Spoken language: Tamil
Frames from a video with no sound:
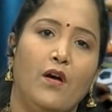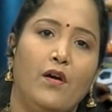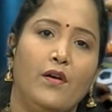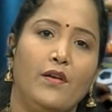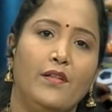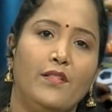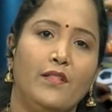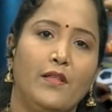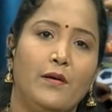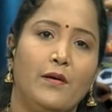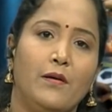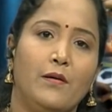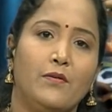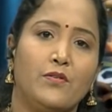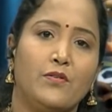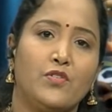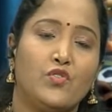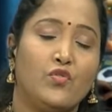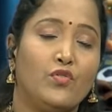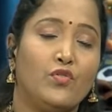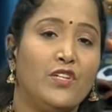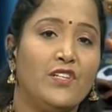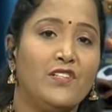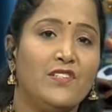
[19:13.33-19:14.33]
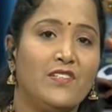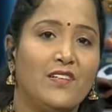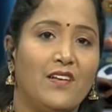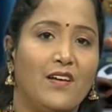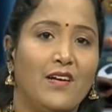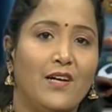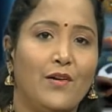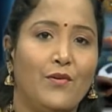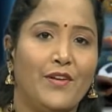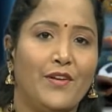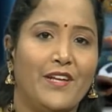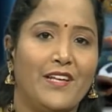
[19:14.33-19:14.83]
இந்த
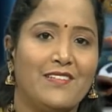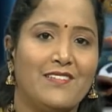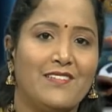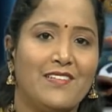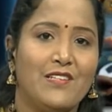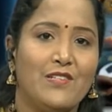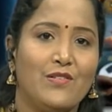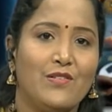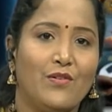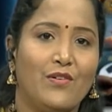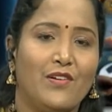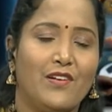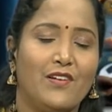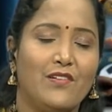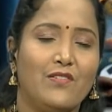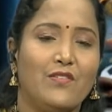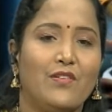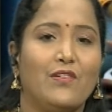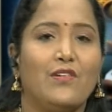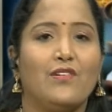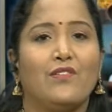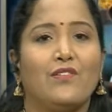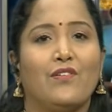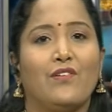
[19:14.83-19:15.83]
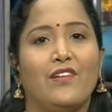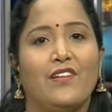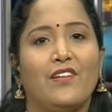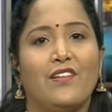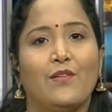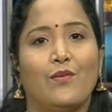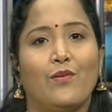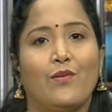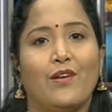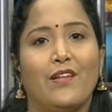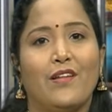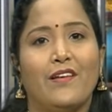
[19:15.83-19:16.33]
ஸ்டூடெண்ட்ஸுக்காக ஒரு எக்ஸசைஸ் சொல்கிறேன்னு சொல்லி
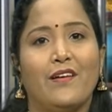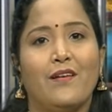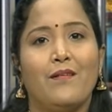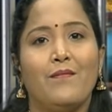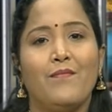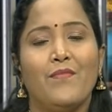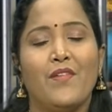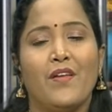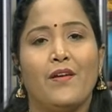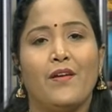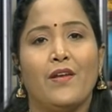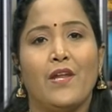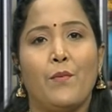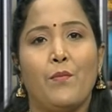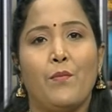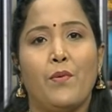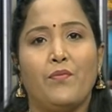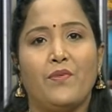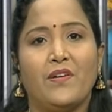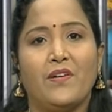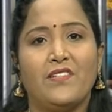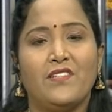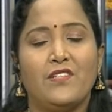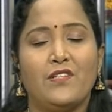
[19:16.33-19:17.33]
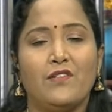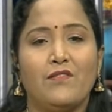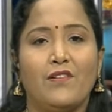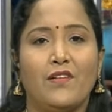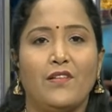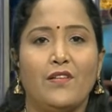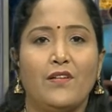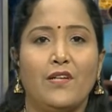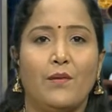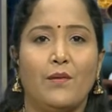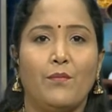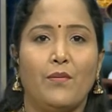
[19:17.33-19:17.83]
சொல்லியிருந்தோம் இல்லையா நம்ம ஃபஸ்ட்டு வந்து
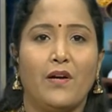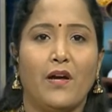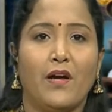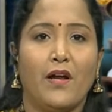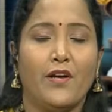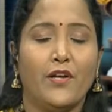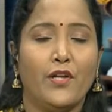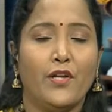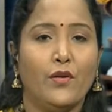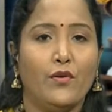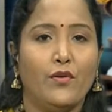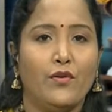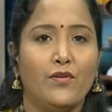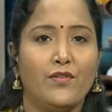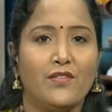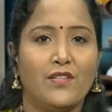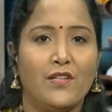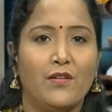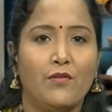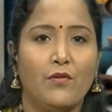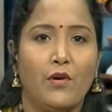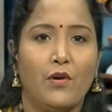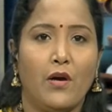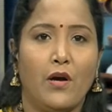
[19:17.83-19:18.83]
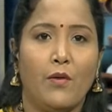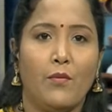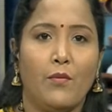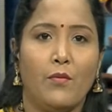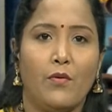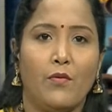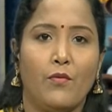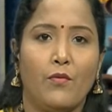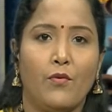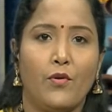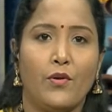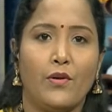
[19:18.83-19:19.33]
நம்ம கண்டினியூஸாக
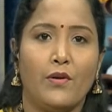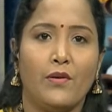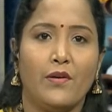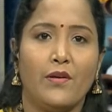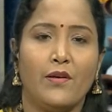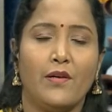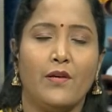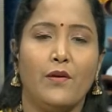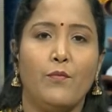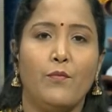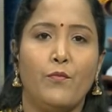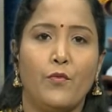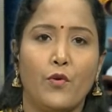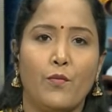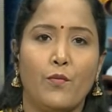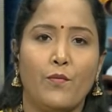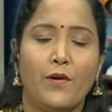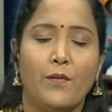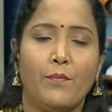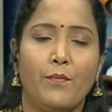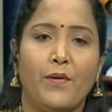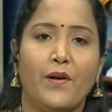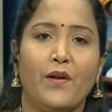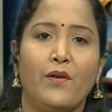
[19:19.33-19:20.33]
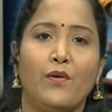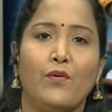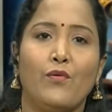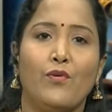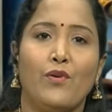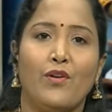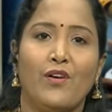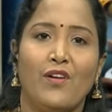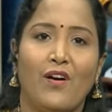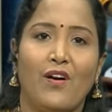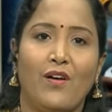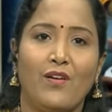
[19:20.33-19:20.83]
ஒரு இம்ப்ரூவ்மெண்ட் பண்ணணும் ஒரு
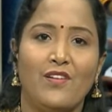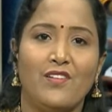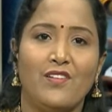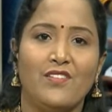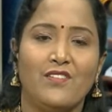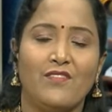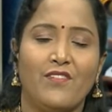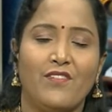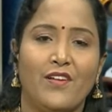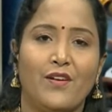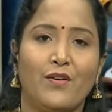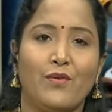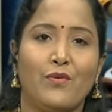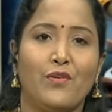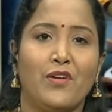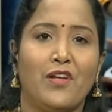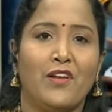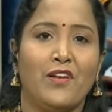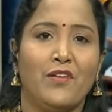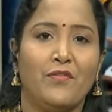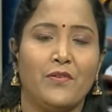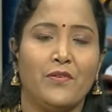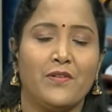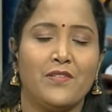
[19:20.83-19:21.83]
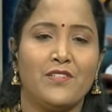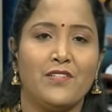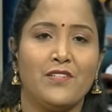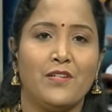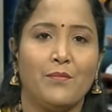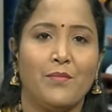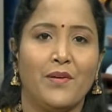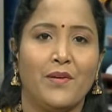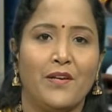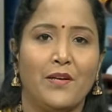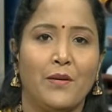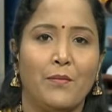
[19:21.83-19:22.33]
நாலேஜ் வரணுனாலே ஃபஸ்ட்
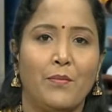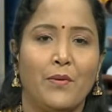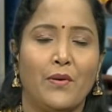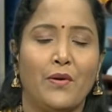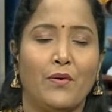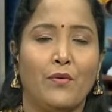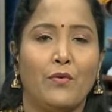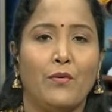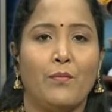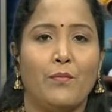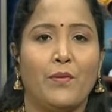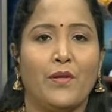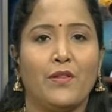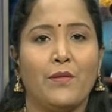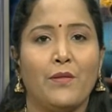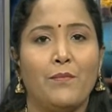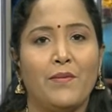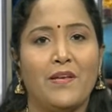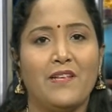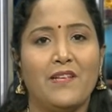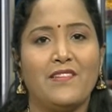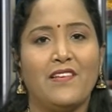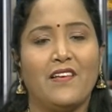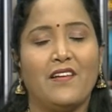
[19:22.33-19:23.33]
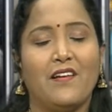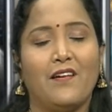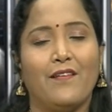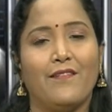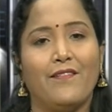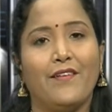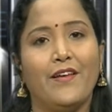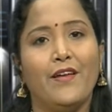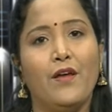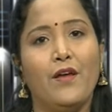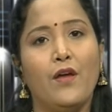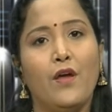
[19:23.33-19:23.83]
நம்ம என்ன பண்ணணும்னு பார்த்தா பேசிக்காகவே
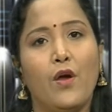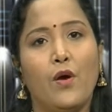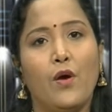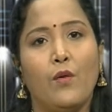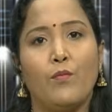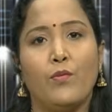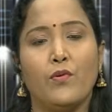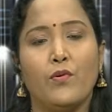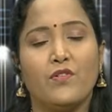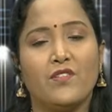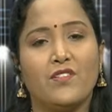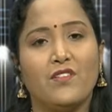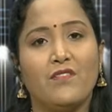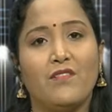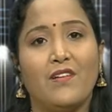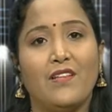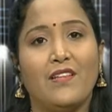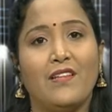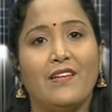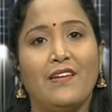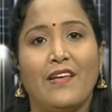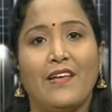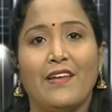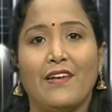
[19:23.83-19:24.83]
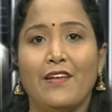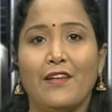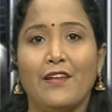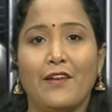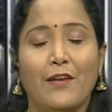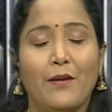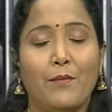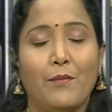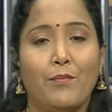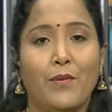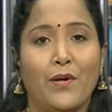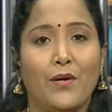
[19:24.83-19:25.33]
புக்ஸு வந்து நிறைய
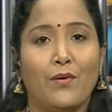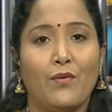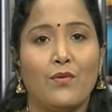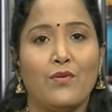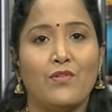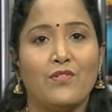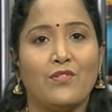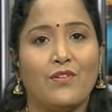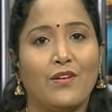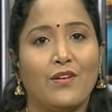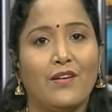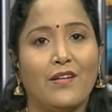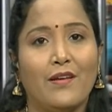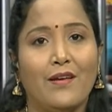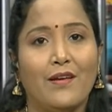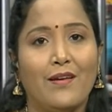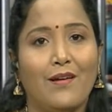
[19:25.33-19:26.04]
ரீட் பண்ணணும்னு சொல்லி